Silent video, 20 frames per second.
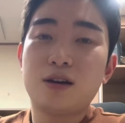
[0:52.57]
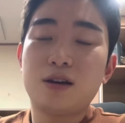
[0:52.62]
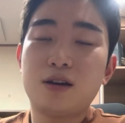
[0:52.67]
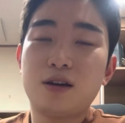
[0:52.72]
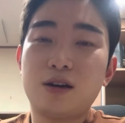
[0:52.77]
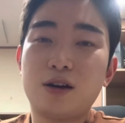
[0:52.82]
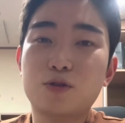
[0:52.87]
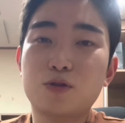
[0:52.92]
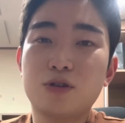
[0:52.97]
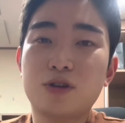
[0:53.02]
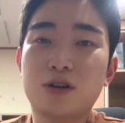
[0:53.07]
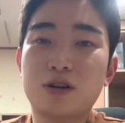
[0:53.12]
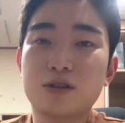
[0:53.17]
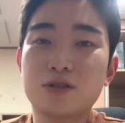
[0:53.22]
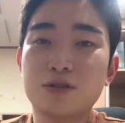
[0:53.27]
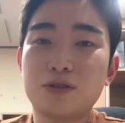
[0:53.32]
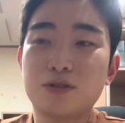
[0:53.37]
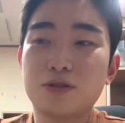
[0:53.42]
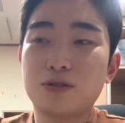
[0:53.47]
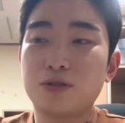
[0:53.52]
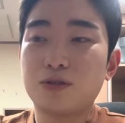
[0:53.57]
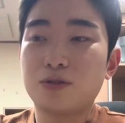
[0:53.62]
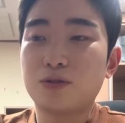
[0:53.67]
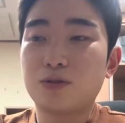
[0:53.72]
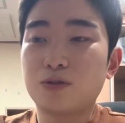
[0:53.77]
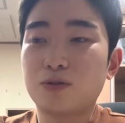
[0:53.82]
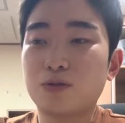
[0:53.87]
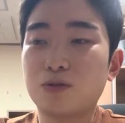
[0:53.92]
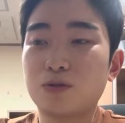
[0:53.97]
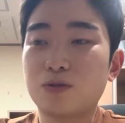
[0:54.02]
학교에 가서
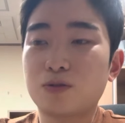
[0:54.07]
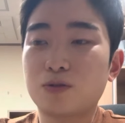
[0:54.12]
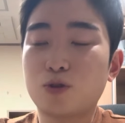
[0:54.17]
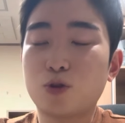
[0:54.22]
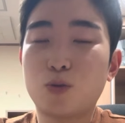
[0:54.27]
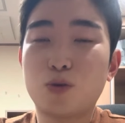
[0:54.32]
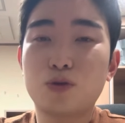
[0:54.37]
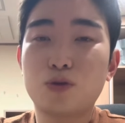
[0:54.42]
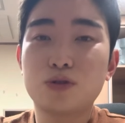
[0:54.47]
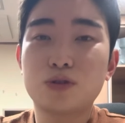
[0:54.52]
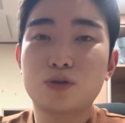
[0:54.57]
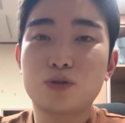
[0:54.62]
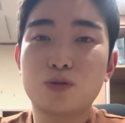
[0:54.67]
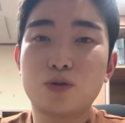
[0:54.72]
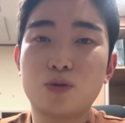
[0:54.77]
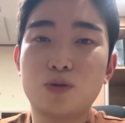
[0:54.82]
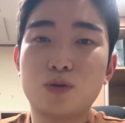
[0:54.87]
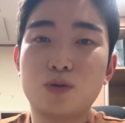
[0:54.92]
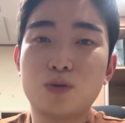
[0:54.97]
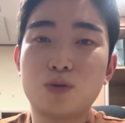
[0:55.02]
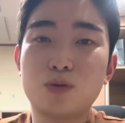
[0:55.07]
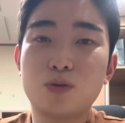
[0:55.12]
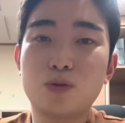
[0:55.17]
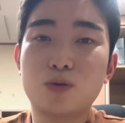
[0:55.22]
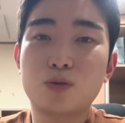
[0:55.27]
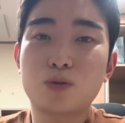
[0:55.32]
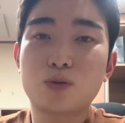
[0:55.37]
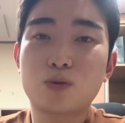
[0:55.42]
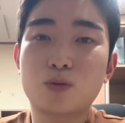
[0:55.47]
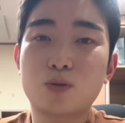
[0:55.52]
교복을 입고
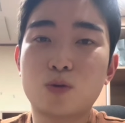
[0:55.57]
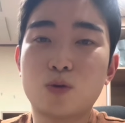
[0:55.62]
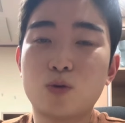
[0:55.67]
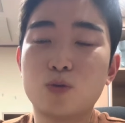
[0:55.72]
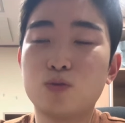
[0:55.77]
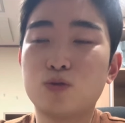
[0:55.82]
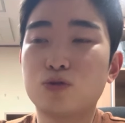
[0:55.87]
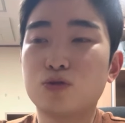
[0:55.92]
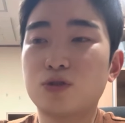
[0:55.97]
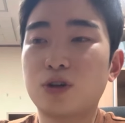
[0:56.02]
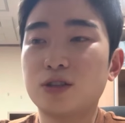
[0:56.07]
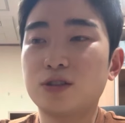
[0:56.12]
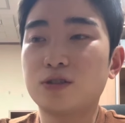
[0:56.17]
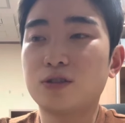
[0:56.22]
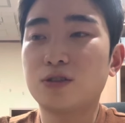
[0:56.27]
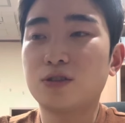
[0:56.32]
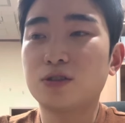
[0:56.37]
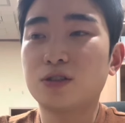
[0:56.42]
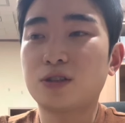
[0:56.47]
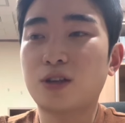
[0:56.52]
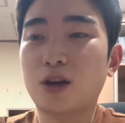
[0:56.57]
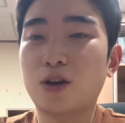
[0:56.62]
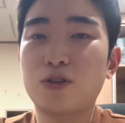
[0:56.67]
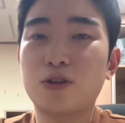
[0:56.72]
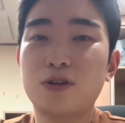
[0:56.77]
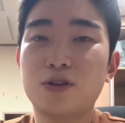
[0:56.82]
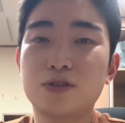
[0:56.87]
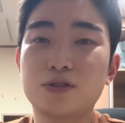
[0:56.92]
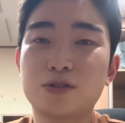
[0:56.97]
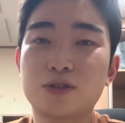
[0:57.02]
공부를 하는 것이
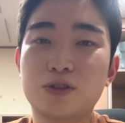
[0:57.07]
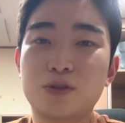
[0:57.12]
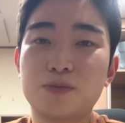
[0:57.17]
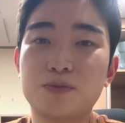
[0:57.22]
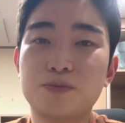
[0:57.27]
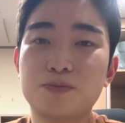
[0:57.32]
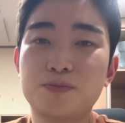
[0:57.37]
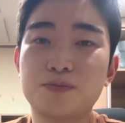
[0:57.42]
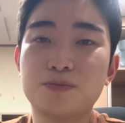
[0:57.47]
당연한 것처럼